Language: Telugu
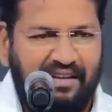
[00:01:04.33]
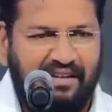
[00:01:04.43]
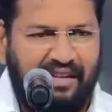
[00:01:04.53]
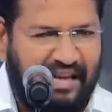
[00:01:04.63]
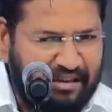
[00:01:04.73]

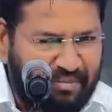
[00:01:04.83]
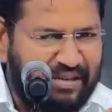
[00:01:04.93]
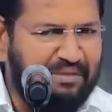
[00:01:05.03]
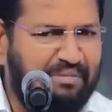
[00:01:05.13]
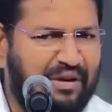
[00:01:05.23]
దాన్ని
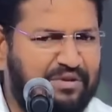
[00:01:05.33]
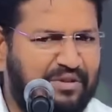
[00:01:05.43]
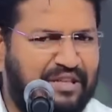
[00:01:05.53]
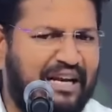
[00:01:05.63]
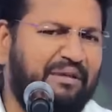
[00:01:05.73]
బట్టి మనుషుడు
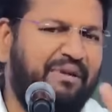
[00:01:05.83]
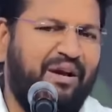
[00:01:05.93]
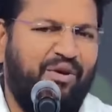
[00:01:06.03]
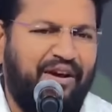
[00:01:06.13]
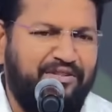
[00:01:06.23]
తేడా పడే
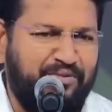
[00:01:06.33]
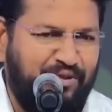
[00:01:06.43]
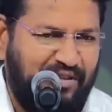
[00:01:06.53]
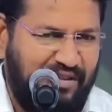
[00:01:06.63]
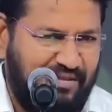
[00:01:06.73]
అవకాశం
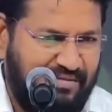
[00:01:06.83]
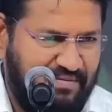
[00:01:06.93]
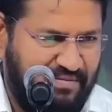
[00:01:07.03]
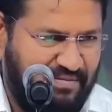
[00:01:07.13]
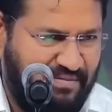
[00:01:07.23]
ఉంటుంది
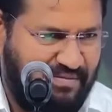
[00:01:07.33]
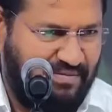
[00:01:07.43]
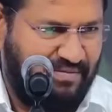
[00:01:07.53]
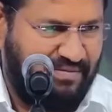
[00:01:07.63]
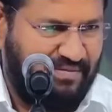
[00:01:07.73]

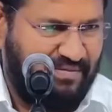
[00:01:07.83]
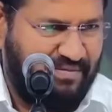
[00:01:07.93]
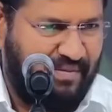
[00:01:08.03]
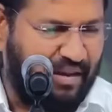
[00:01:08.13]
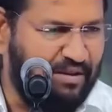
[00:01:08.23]

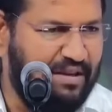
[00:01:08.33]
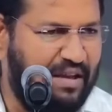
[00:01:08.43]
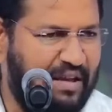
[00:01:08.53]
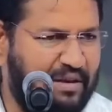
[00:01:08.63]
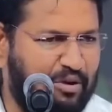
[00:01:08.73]
అందుకే
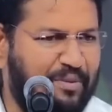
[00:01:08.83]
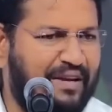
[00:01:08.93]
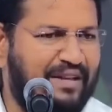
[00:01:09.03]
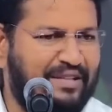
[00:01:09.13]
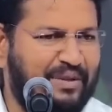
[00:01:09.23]

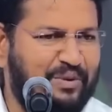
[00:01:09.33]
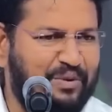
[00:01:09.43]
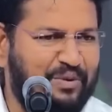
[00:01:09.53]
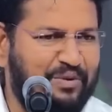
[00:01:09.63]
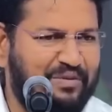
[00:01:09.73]
కృపగల
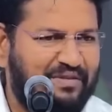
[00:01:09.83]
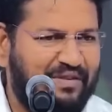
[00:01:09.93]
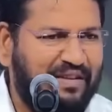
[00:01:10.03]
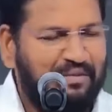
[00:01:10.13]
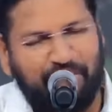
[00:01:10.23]
దేవుడు
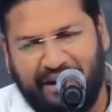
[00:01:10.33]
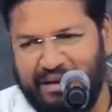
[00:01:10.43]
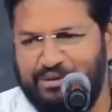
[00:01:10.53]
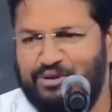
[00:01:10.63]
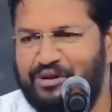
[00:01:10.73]

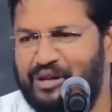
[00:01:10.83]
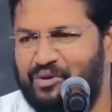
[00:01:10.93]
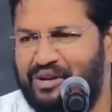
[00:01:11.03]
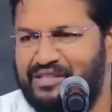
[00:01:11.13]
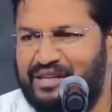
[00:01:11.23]
ప్రేమతోనే
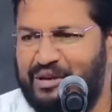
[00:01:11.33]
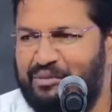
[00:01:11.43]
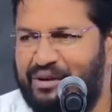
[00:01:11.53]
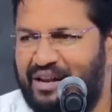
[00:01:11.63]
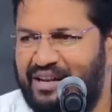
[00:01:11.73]
కొన్నిసార్లు
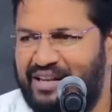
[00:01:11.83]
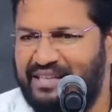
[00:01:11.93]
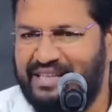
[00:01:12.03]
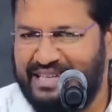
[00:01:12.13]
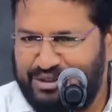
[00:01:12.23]
మనల్ని
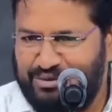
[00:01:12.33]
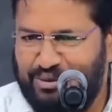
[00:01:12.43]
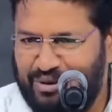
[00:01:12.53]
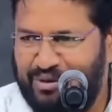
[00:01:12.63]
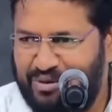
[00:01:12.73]

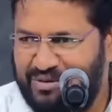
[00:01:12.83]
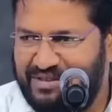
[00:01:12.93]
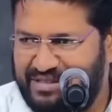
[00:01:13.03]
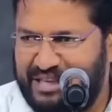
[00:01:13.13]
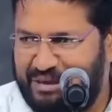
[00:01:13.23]
దీనత్వంలో
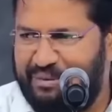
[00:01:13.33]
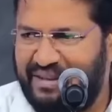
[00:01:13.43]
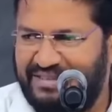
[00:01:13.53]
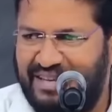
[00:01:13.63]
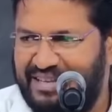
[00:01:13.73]

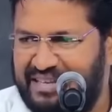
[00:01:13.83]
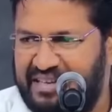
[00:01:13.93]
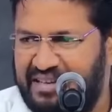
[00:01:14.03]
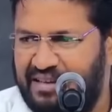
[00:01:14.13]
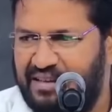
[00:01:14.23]
స్థిరపరచడానికి
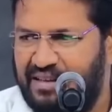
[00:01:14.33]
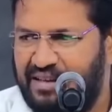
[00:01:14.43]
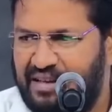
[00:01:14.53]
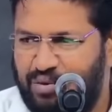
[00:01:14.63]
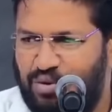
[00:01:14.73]

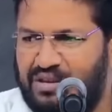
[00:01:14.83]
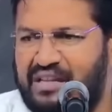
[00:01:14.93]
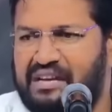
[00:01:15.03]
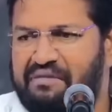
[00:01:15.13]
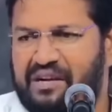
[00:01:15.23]

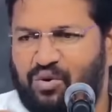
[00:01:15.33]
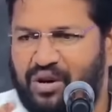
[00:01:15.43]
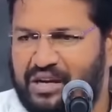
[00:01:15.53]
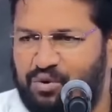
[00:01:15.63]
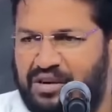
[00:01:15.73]
ఒకదాని వెంట
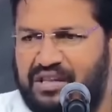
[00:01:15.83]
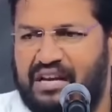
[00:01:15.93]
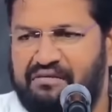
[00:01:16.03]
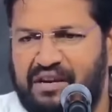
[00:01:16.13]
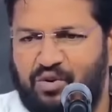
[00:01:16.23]
ఒకటి
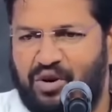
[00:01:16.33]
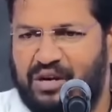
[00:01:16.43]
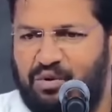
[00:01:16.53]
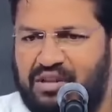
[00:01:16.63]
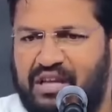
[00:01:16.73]
ఒకదాని వెంట ఒకటి
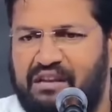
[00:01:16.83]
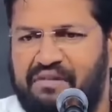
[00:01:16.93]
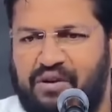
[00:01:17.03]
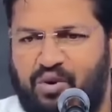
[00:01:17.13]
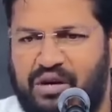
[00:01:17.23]
ఒకదాని
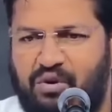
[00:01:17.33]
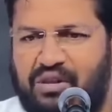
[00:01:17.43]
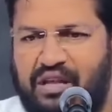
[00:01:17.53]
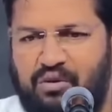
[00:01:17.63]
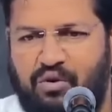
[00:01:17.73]
వెంట ఒకటి
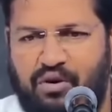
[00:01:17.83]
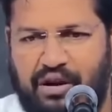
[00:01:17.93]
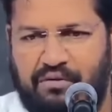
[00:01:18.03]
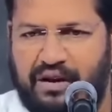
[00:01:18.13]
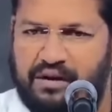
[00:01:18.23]
ఒకదాని ఒకటి
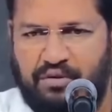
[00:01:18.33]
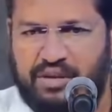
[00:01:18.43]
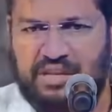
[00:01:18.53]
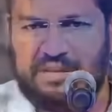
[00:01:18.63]
వెంట ఒకటి